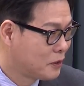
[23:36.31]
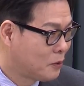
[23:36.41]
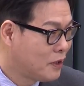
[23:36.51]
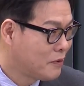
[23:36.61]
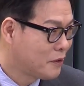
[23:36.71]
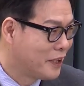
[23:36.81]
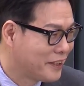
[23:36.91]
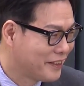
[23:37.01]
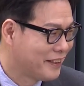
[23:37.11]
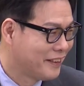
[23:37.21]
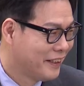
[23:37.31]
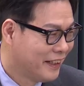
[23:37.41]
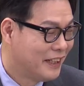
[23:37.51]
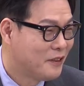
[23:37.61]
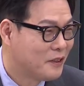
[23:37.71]
통합이라고 네네.
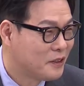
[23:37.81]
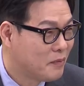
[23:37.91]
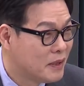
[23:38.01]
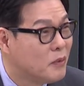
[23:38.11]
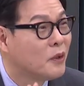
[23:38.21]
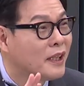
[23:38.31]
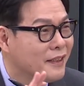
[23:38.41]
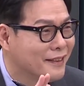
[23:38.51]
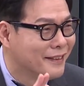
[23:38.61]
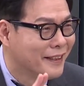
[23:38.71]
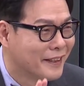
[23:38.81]
얘기한 거는 좀 미묘한